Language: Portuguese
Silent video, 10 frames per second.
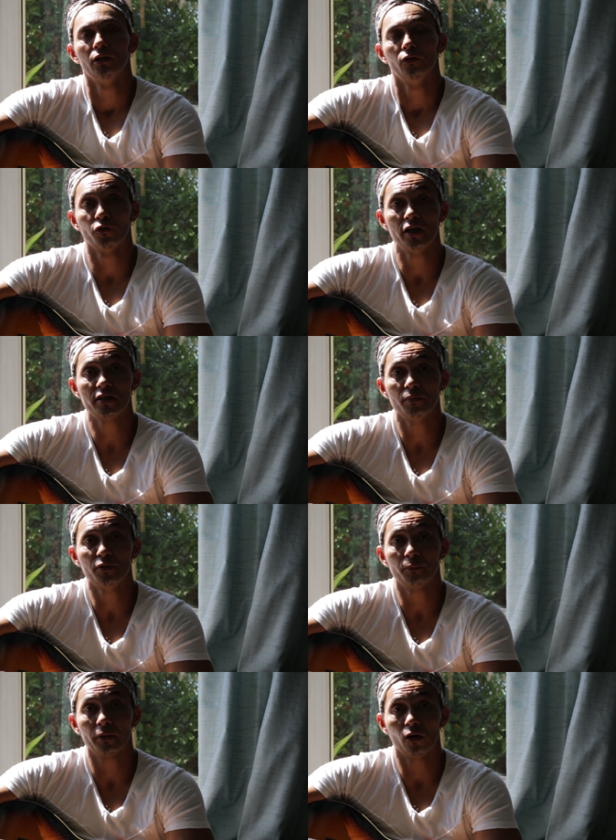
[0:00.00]
Eu fui
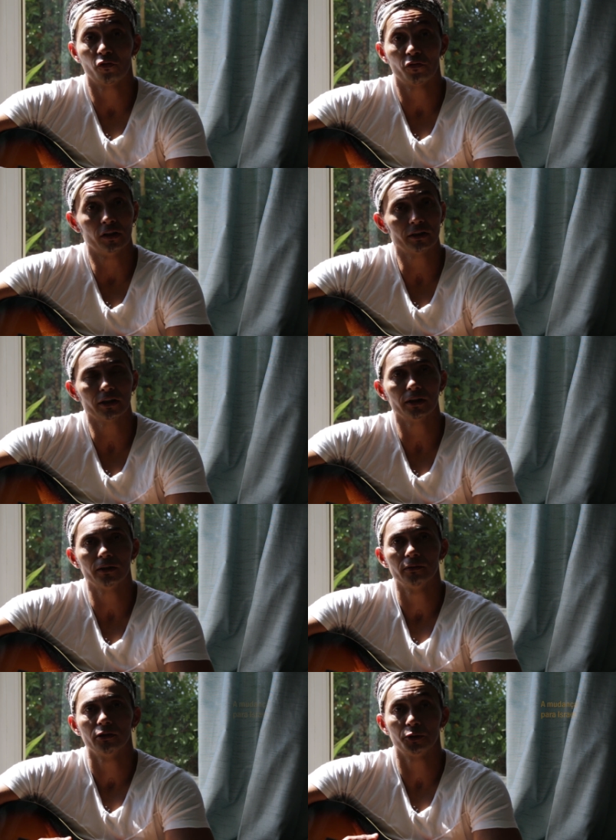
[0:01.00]
recebido pela
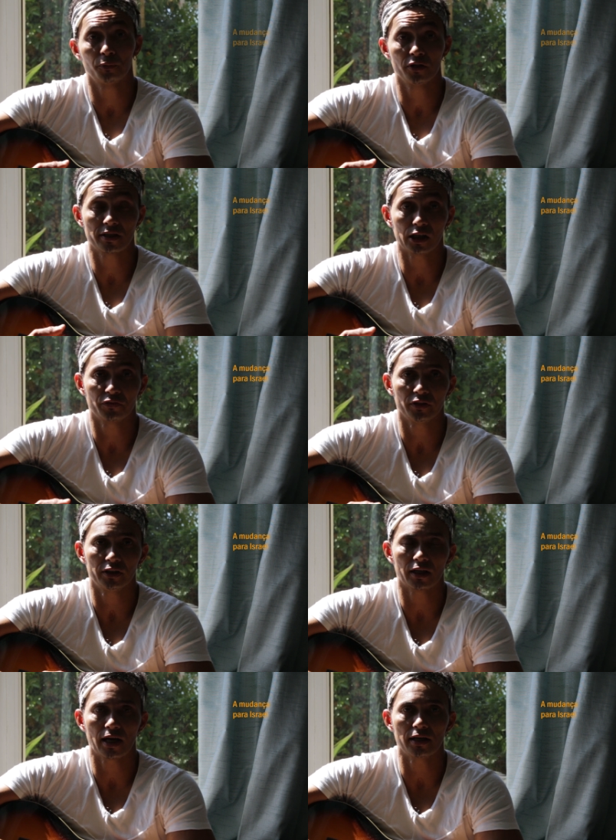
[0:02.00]
alfândega, os policiais
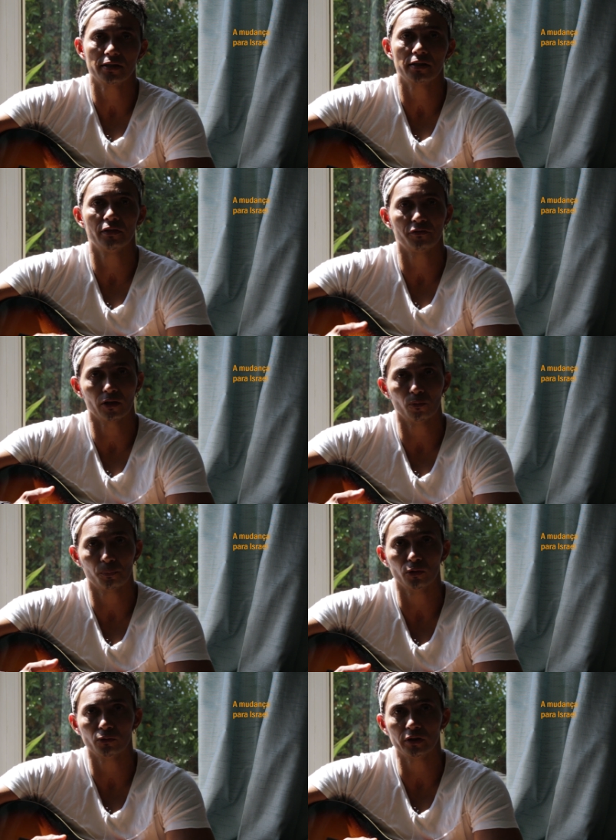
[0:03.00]
federais que falam
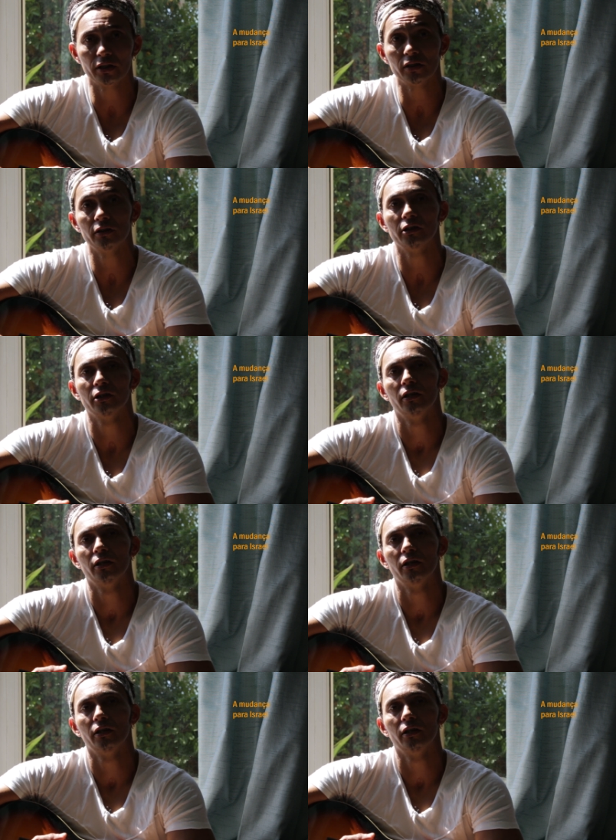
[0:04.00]
português